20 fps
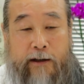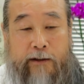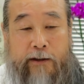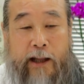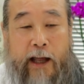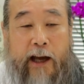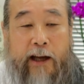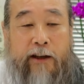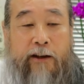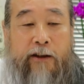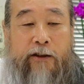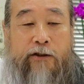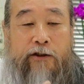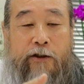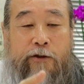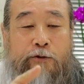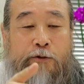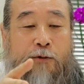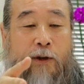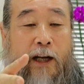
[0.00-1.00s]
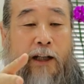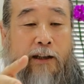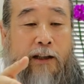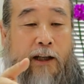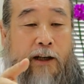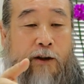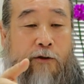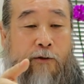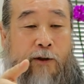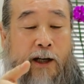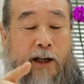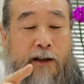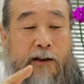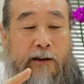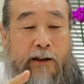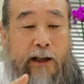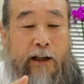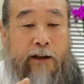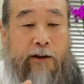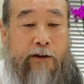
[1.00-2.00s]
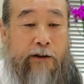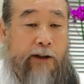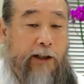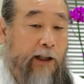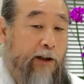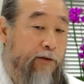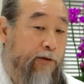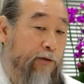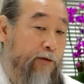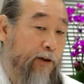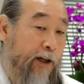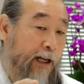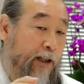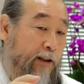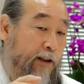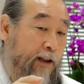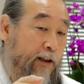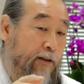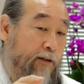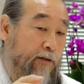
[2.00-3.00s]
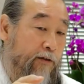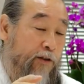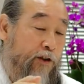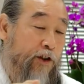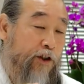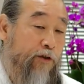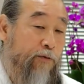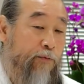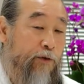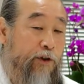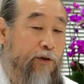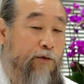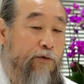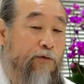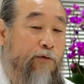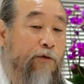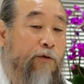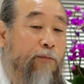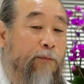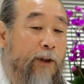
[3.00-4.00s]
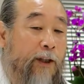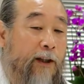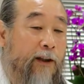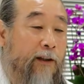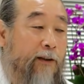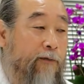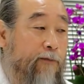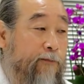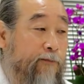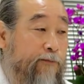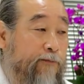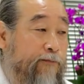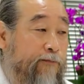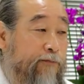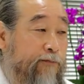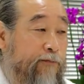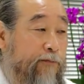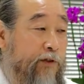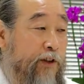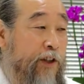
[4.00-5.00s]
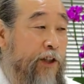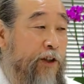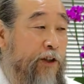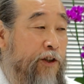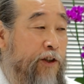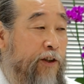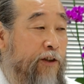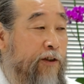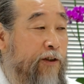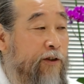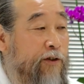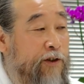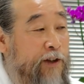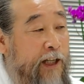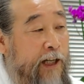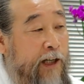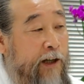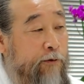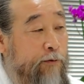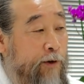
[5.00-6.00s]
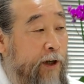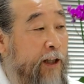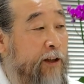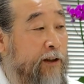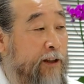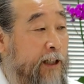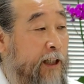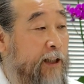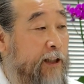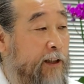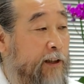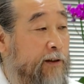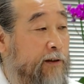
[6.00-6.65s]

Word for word: 내가 이런 뜻으로 한다라고 하는데 네가 그거 할 때는 시험지도 들어옵니다. 진정 그런 생각으로 했느냐?